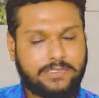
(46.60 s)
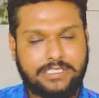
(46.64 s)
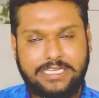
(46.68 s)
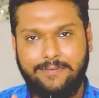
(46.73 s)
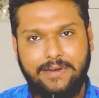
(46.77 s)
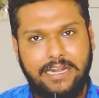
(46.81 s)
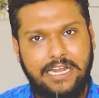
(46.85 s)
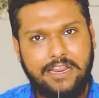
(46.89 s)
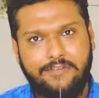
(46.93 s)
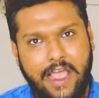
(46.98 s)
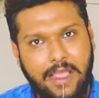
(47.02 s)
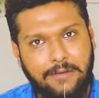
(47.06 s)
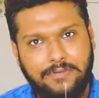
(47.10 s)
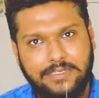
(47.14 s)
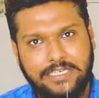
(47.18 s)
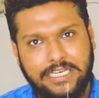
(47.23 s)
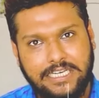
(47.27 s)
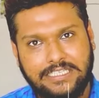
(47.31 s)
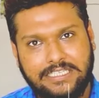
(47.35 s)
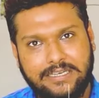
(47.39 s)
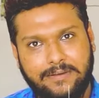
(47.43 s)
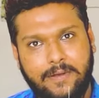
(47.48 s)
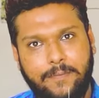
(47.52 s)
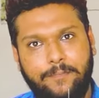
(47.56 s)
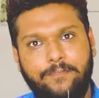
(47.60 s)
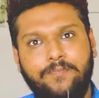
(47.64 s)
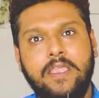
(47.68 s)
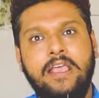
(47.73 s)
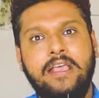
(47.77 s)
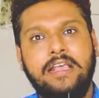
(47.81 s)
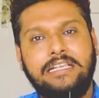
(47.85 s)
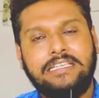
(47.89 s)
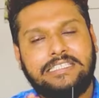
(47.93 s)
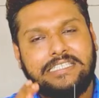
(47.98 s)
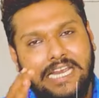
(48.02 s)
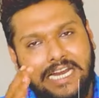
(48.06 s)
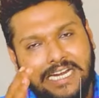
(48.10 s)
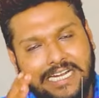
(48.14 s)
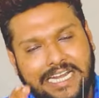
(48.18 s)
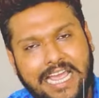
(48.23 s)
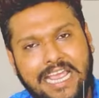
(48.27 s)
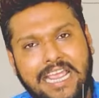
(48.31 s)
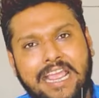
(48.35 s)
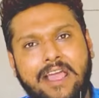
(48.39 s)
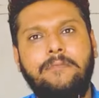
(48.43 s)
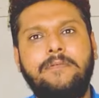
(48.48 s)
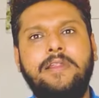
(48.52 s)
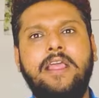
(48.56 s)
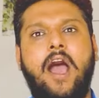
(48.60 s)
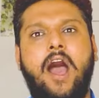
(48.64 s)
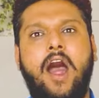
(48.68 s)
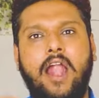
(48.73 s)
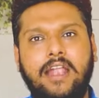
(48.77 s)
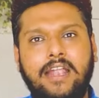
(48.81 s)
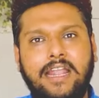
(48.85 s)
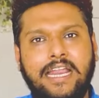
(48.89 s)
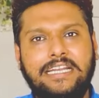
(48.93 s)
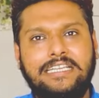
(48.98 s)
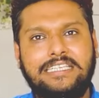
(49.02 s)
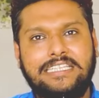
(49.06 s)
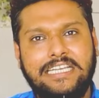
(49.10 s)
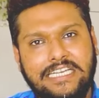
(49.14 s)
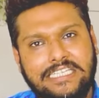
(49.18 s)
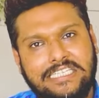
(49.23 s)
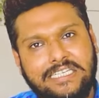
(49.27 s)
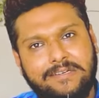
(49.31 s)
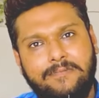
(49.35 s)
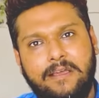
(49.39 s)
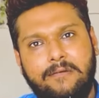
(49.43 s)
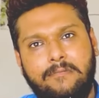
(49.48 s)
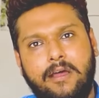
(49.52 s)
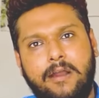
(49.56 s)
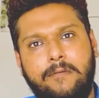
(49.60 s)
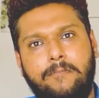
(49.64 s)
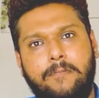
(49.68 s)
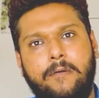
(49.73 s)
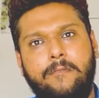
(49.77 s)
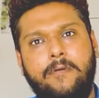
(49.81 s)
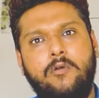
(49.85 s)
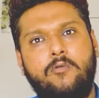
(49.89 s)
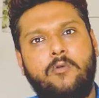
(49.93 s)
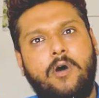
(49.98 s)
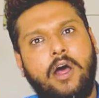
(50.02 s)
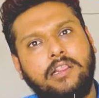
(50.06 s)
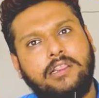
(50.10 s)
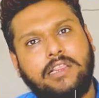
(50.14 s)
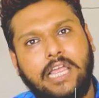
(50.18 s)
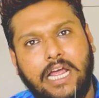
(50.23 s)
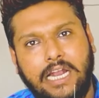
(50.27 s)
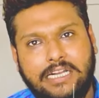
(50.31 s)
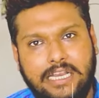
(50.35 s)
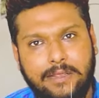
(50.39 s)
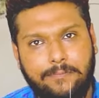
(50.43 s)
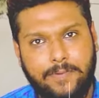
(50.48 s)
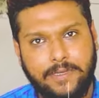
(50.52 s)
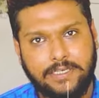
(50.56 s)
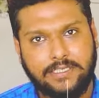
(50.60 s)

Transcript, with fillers: সেভেন্টি ফাইভ জিএসএম সেটাই আপনি হান্ড্রেড জিএসএম এবার পাবেন ওয়ান থার্টি